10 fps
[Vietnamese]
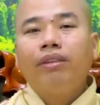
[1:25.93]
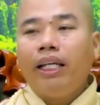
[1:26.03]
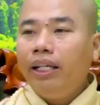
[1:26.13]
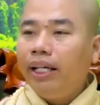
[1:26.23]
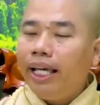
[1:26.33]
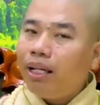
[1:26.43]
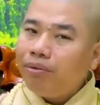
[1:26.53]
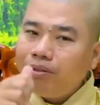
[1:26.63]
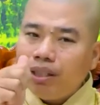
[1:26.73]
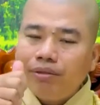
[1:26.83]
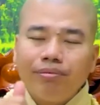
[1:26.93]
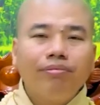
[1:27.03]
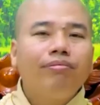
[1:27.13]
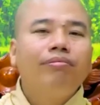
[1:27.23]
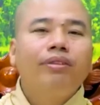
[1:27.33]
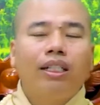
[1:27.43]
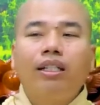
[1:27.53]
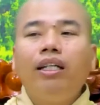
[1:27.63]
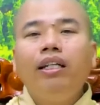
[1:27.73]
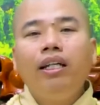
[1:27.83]
này ý nghĩa lắm quý vị
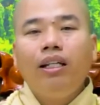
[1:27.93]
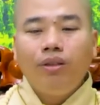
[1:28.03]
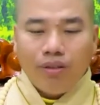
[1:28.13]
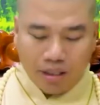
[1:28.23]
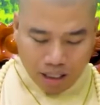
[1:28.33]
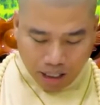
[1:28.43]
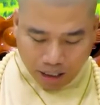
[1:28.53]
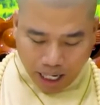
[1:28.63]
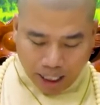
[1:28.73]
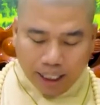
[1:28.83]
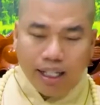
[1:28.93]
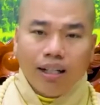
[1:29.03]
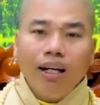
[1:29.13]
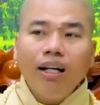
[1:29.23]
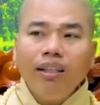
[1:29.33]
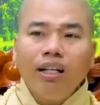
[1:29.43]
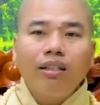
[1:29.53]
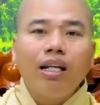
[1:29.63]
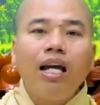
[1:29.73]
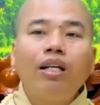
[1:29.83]
cực kỳ ý nghĩa luôn đây là cái đức lớn nhất
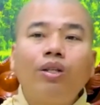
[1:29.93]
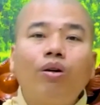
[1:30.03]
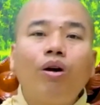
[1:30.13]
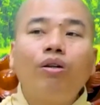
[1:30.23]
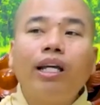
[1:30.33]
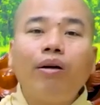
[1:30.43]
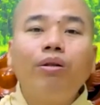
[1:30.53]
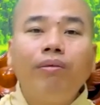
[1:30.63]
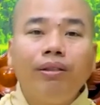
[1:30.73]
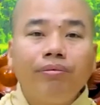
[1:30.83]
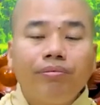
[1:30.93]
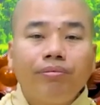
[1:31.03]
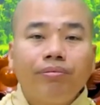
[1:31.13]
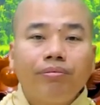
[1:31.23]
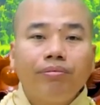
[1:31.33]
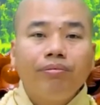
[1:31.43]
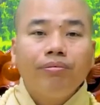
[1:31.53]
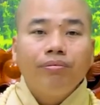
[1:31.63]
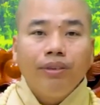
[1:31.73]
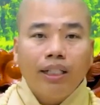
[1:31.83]
để lại cho con cháu của mình
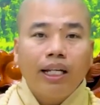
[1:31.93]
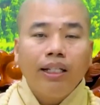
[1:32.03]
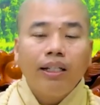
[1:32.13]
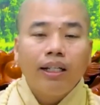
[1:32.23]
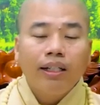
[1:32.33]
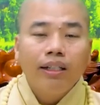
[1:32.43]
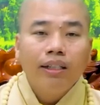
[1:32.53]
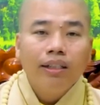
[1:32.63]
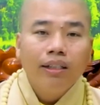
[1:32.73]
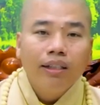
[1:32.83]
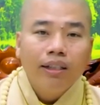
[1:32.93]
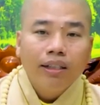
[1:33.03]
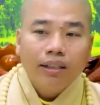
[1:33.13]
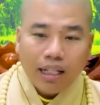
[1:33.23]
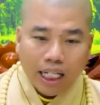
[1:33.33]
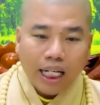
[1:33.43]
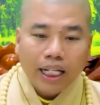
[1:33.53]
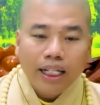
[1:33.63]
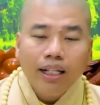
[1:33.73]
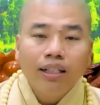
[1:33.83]
nhớ kỹ nghe đây là
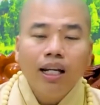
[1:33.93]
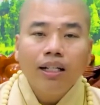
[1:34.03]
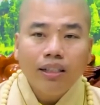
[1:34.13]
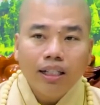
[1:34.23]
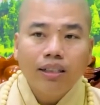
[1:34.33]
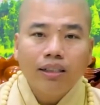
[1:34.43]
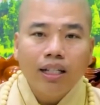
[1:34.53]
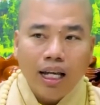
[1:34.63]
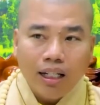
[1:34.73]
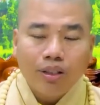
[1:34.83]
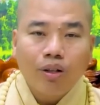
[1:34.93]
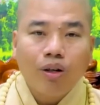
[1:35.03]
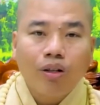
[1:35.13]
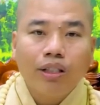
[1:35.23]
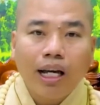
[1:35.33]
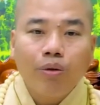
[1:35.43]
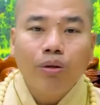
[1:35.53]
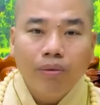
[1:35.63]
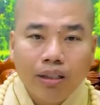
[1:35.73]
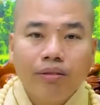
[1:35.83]
cái đức lớn nhất để lại cho con cháu
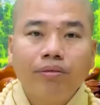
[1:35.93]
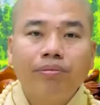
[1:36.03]
của mình